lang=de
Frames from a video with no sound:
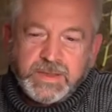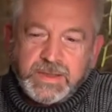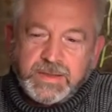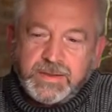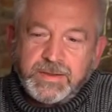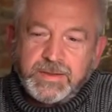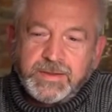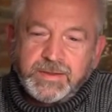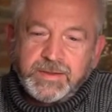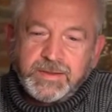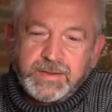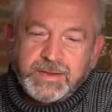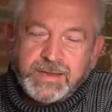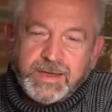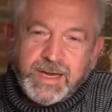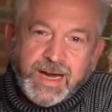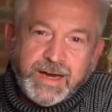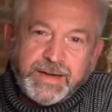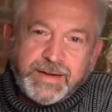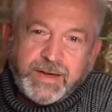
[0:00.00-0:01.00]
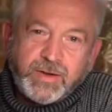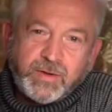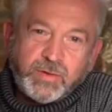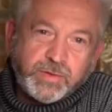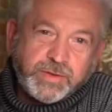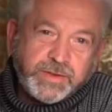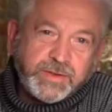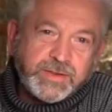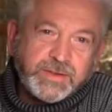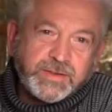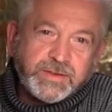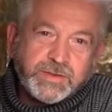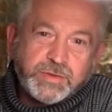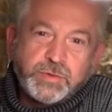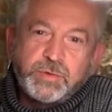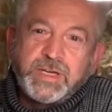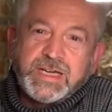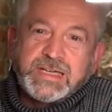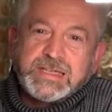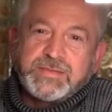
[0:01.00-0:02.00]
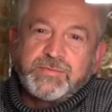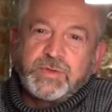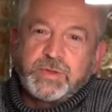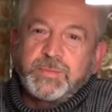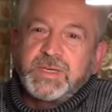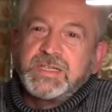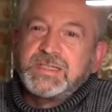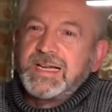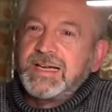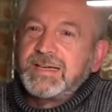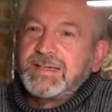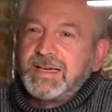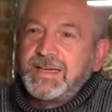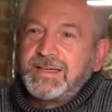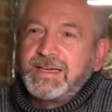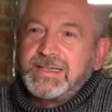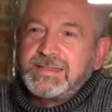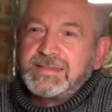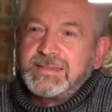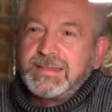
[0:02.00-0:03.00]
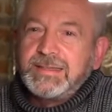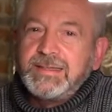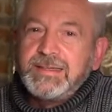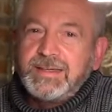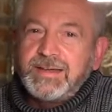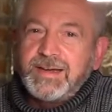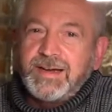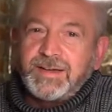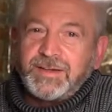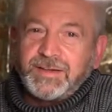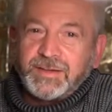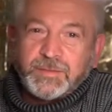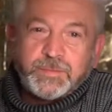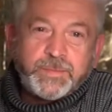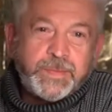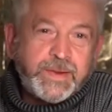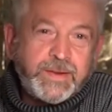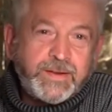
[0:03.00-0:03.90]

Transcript: in, in, in Hanau und in Südhessen würde man sagen an der Trinkhalle.